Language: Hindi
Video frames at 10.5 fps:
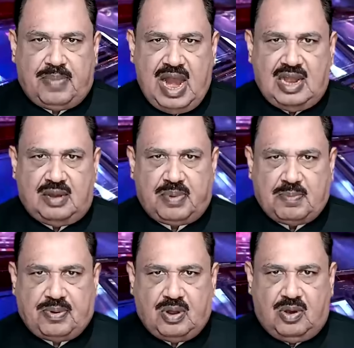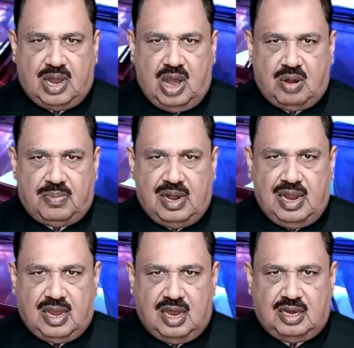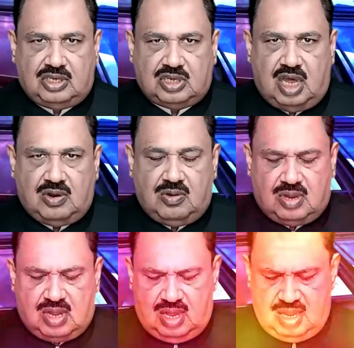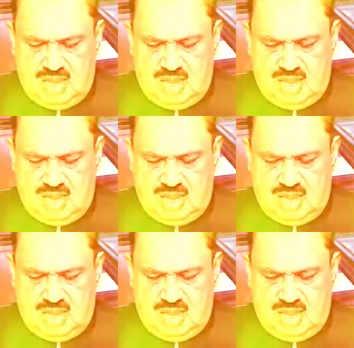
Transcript: बेल्ट पेपर होगा और बल्ले का निशान होगा